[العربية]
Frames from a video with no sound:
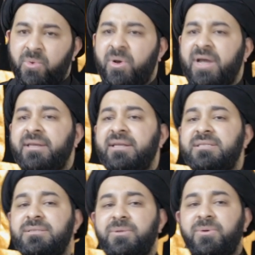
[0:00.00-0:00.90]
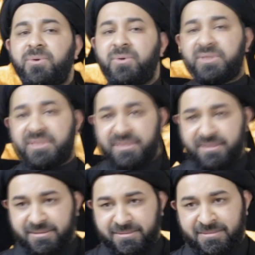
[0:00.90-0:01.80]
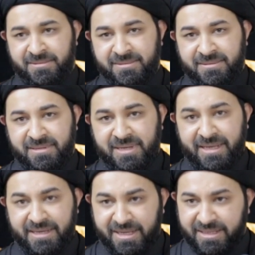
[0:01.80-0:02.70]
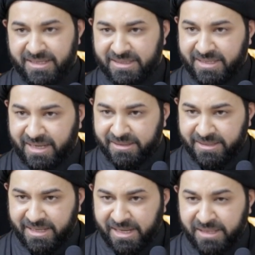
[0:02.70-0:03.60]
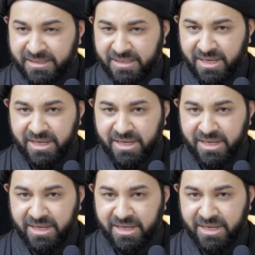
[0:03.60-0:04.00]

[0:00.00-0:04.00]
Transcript: وان السكوت عن هذه التعديات